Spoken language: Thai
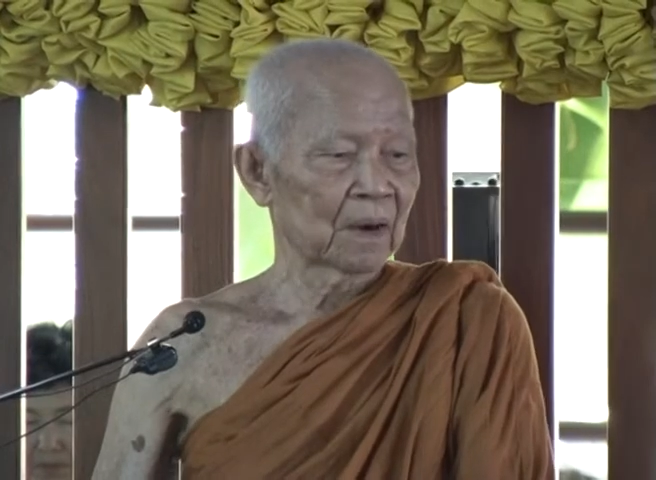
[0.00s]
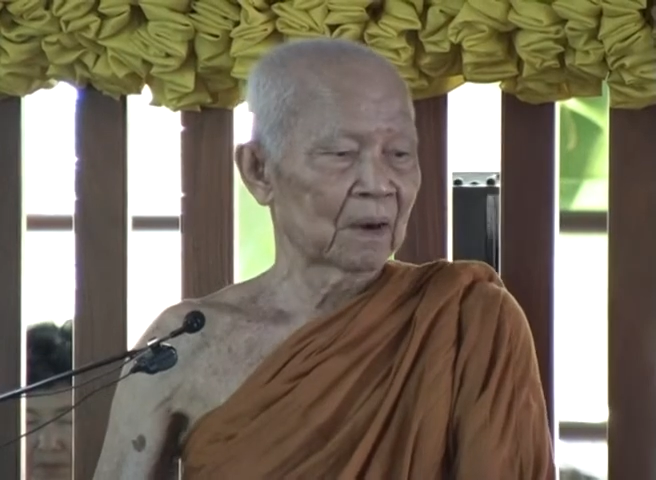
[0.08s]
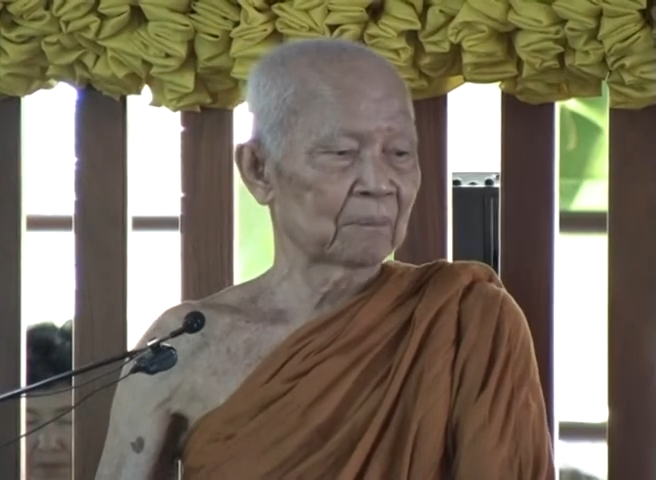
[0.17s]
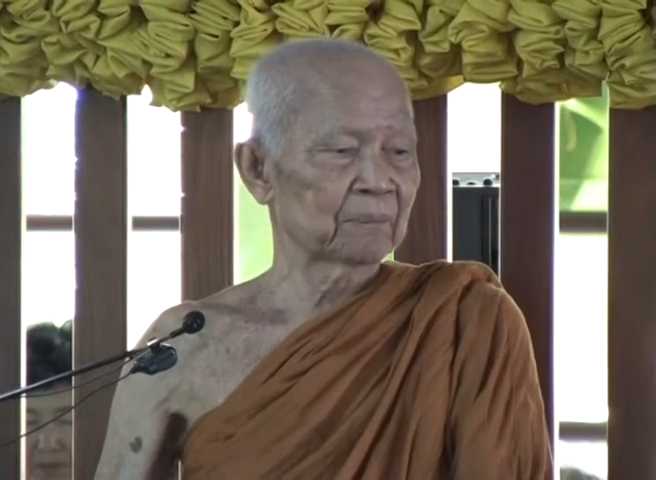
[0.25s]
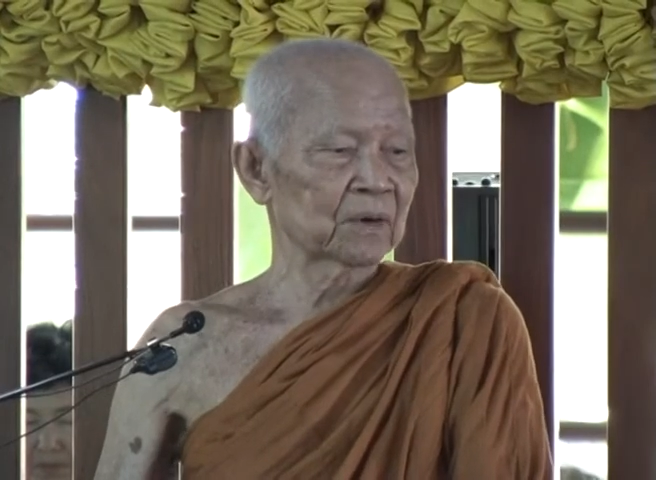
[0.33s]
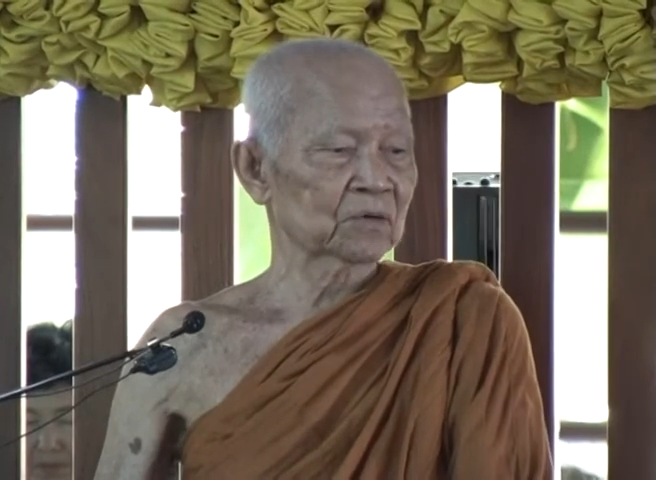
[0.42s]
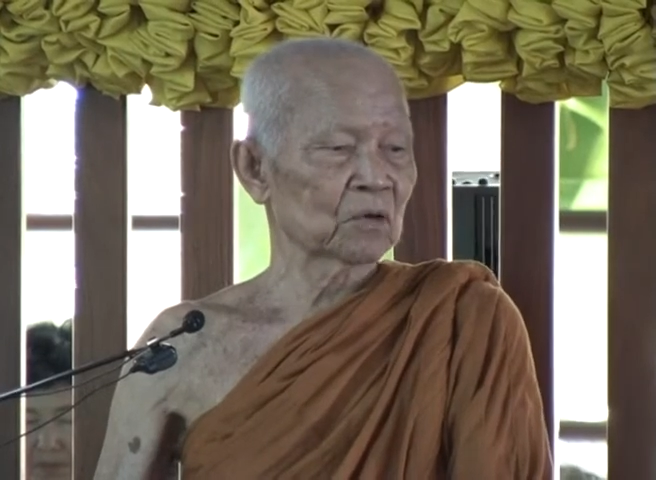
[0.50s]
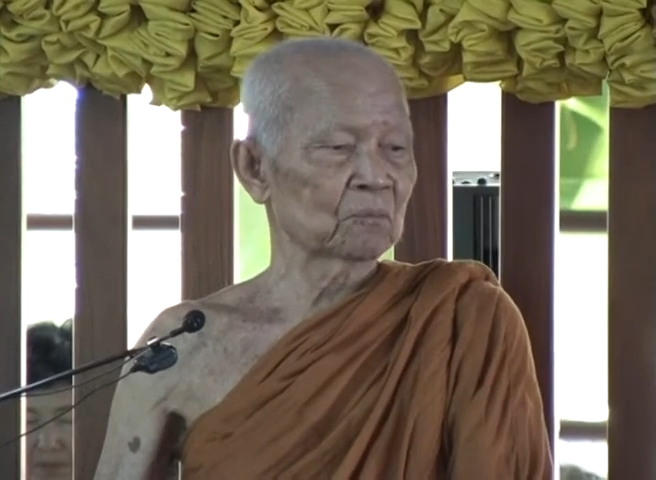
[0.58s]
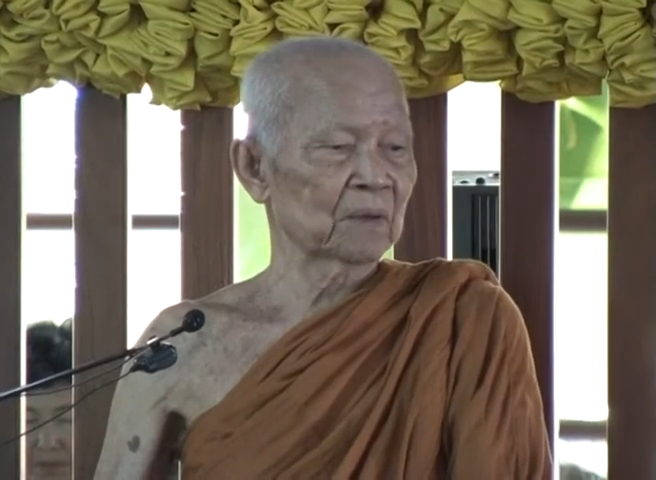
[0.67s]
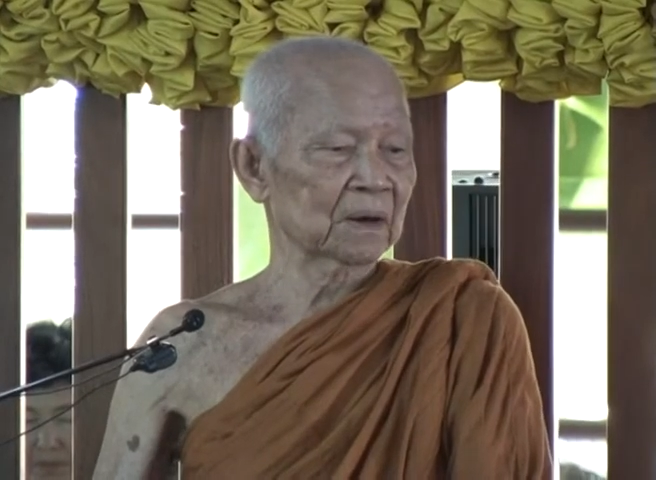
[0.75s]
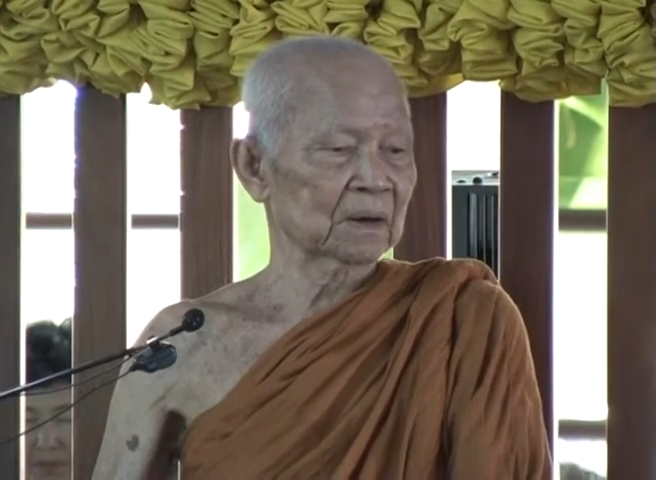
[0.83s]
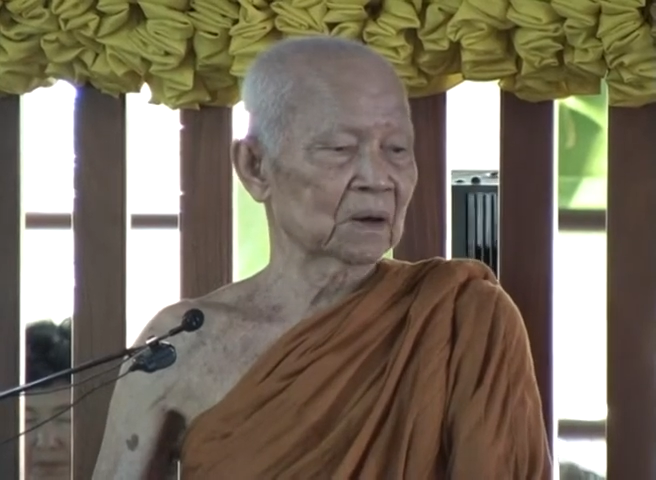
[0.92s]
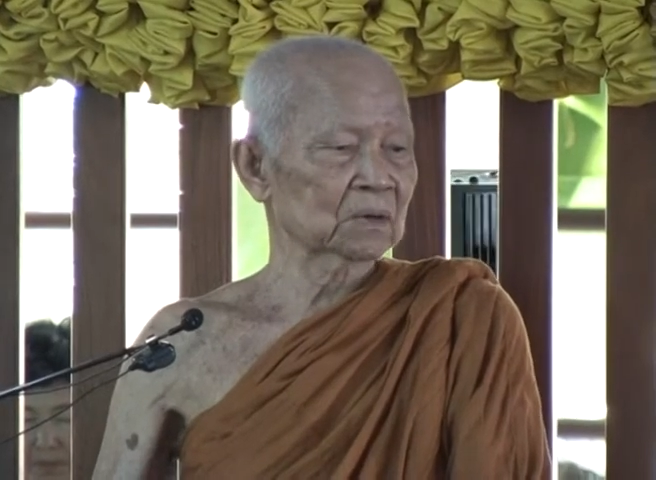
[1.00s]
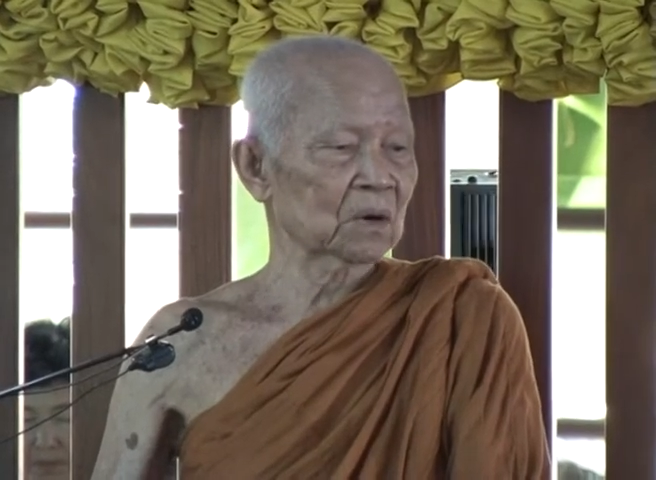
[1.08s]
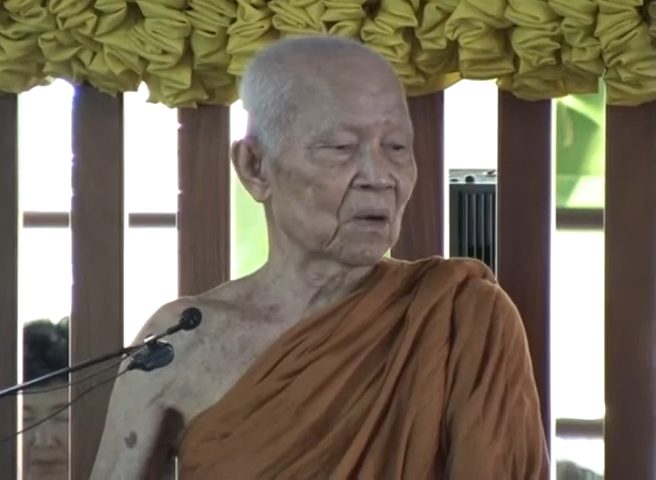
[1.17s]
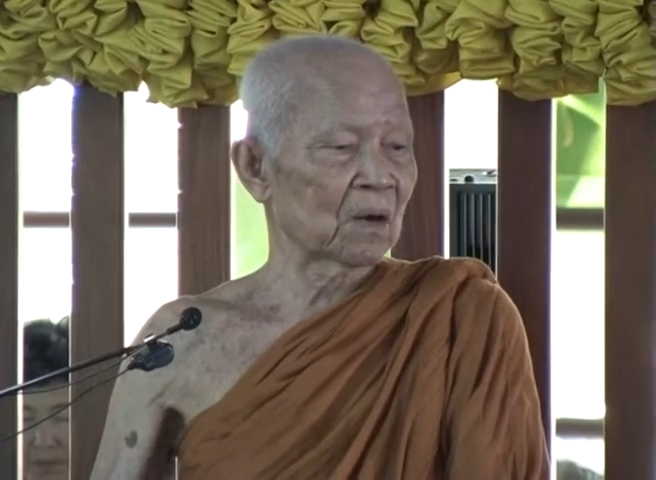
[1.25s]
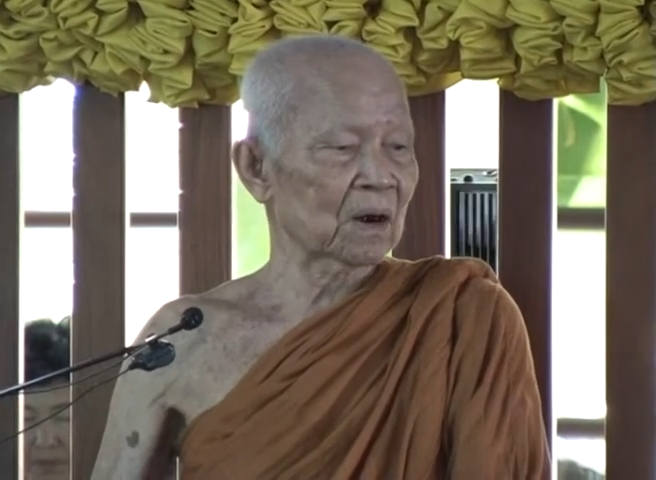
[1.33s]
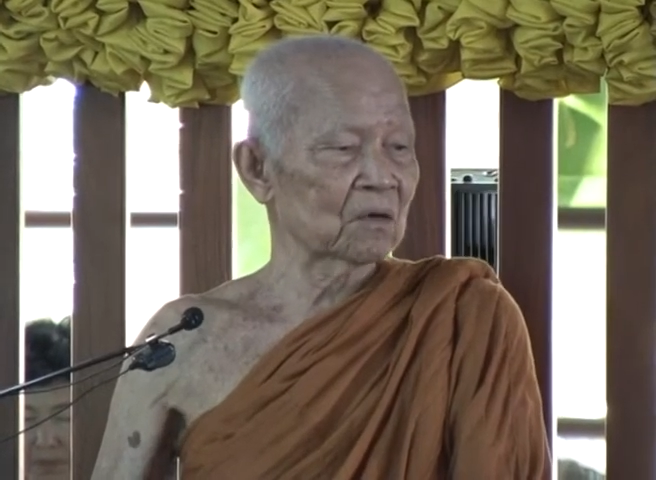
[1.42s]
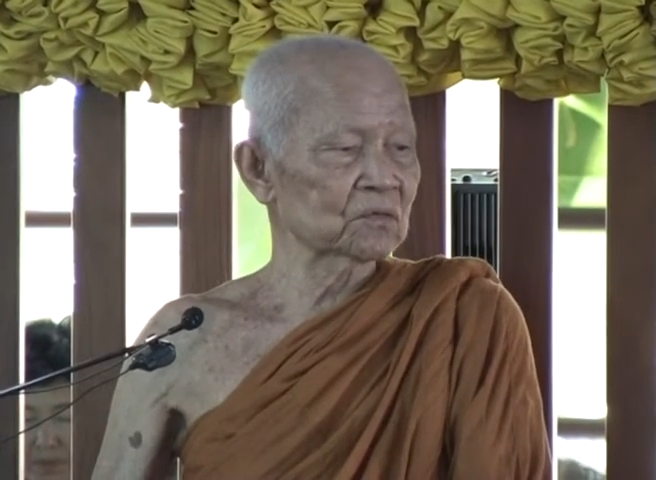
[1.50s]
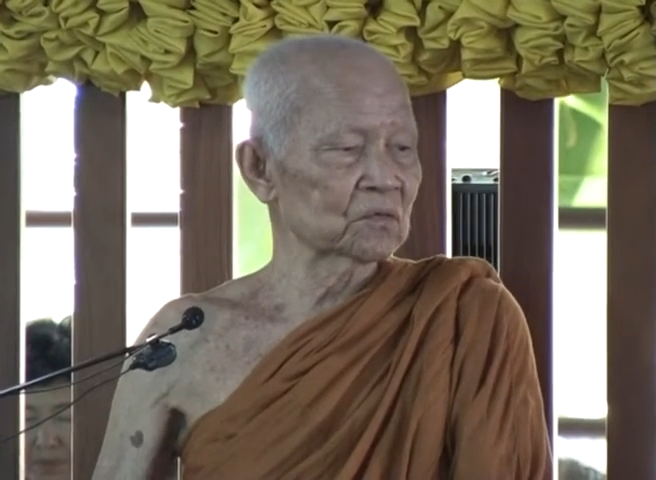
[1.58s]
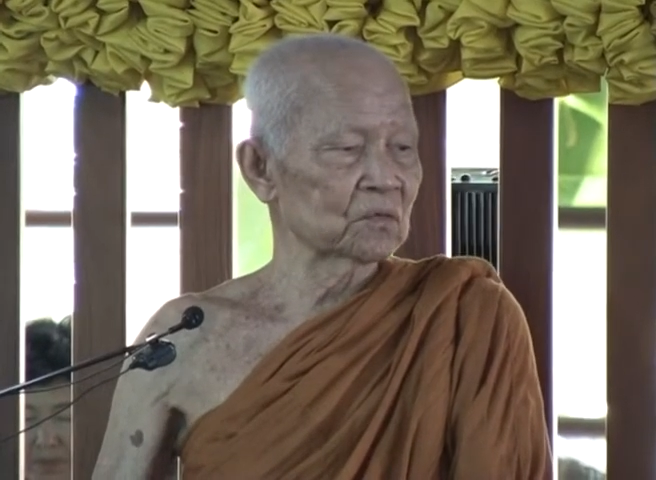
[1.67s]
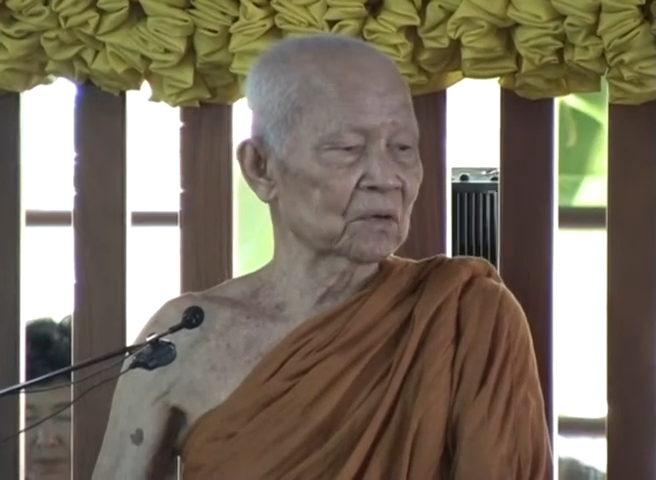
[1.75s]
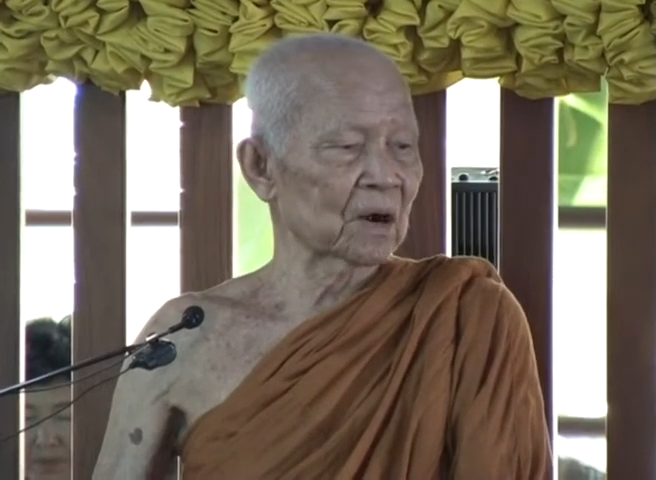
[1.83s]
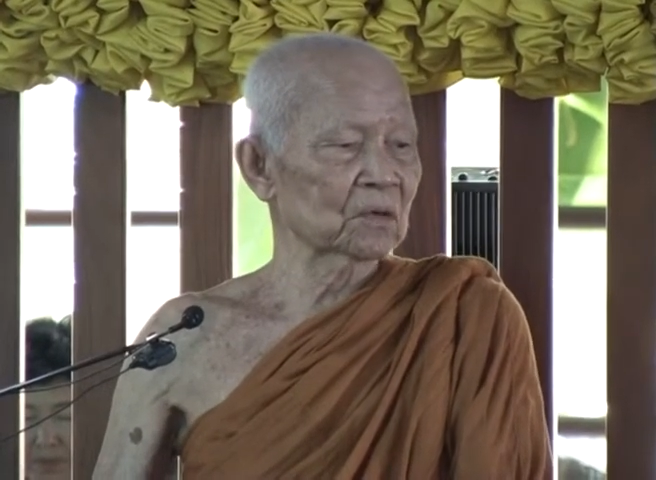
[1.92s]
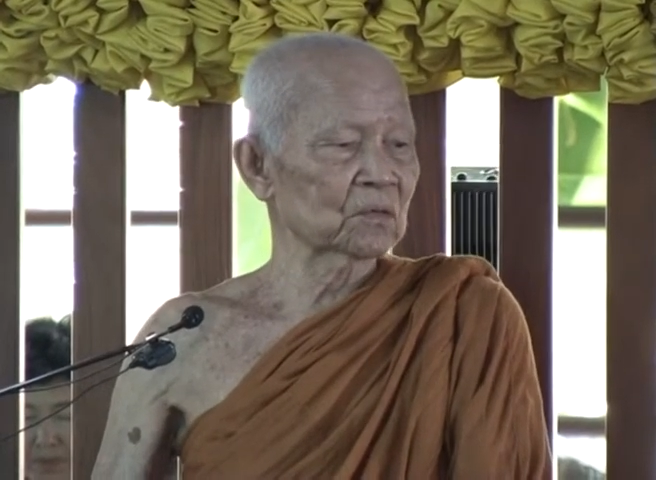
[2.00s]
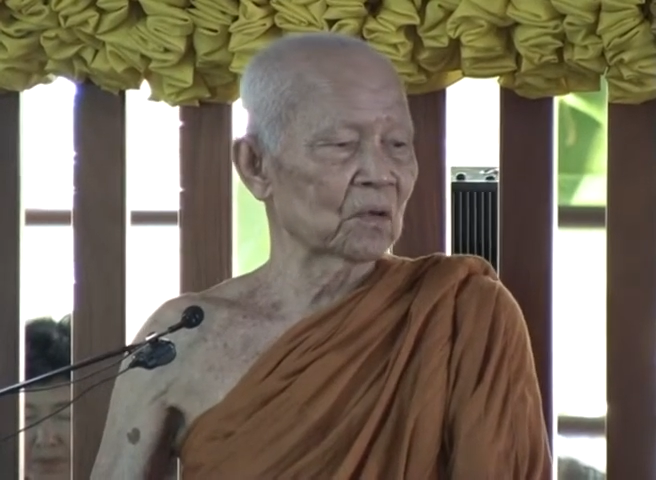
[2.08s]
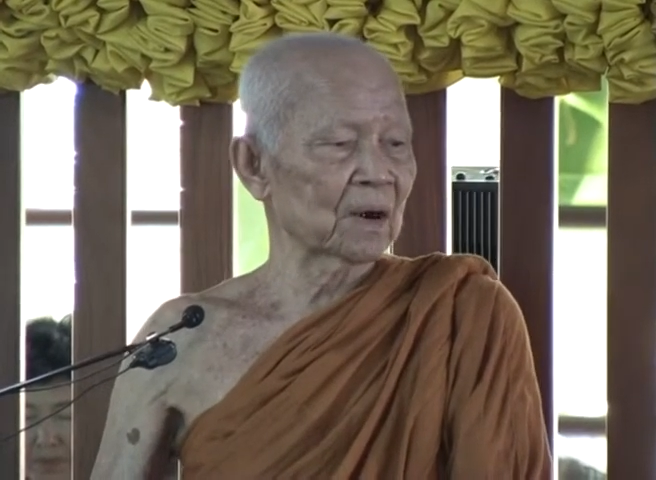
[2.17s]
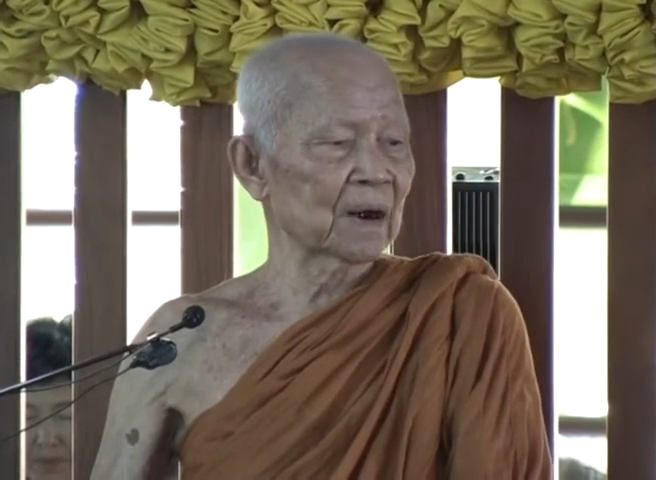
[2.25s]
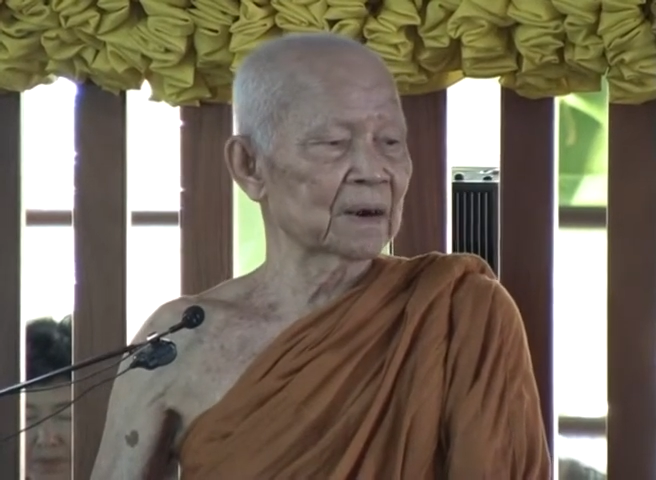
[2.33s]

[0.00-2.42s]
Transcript: มันเป็นสมบัติจนทองเข้าสู่กองหลวง